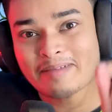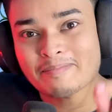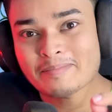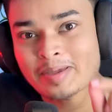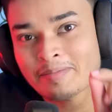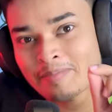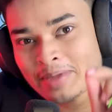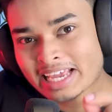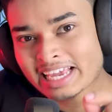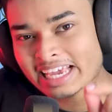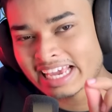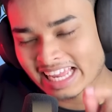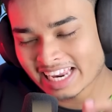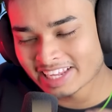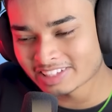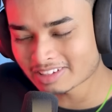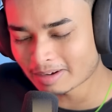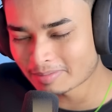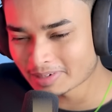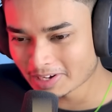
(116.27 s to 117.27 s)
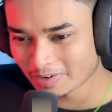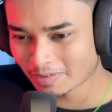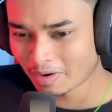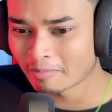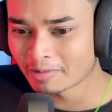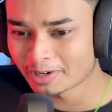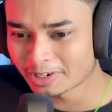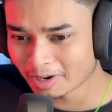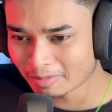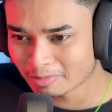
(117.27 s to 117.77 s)
মিমিক খেলেছো আমাকে
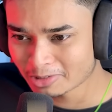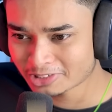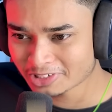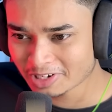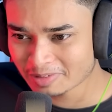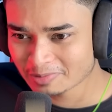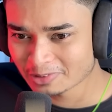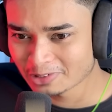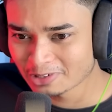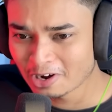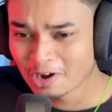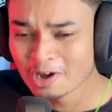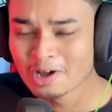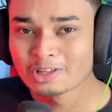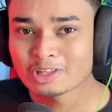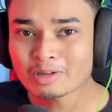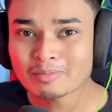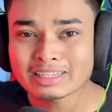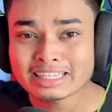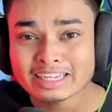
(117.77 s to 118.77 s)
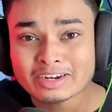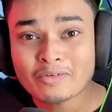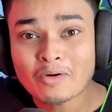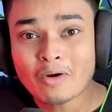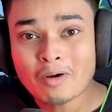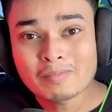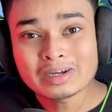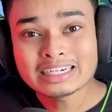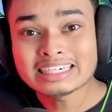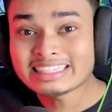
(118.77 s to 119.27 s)
কমেন্ট অবশ্যই বলো তোমাদের
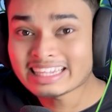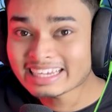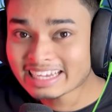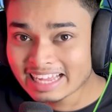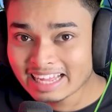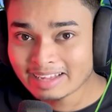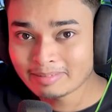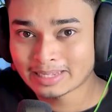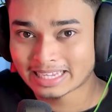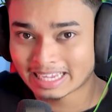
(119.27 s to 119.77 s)
কমেন্ট দেখে আমি